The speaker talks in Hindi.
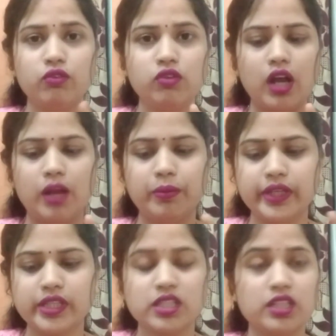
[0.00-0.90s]
वो
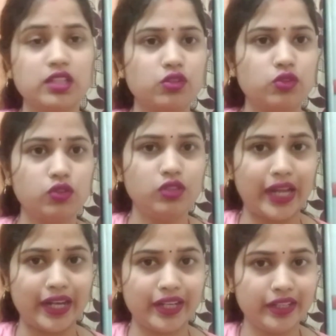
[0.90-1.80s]
आपके स्किन को
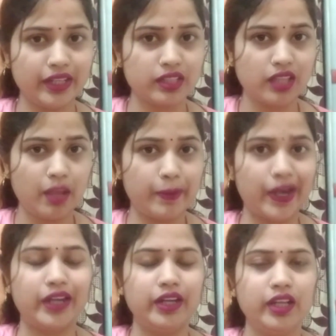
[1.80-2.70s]
लाइटनिंग करता है
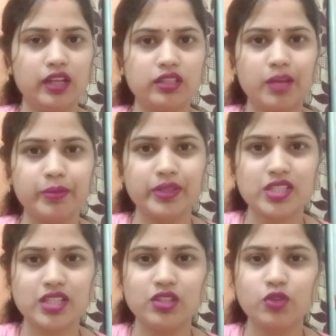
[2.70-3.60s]
ब्राइटनिंग करता है आपके
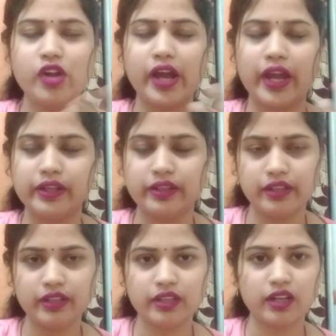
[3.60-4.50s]
स्किन को
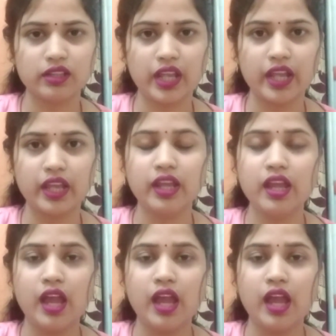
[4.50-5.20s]
हाइड्रेट करता है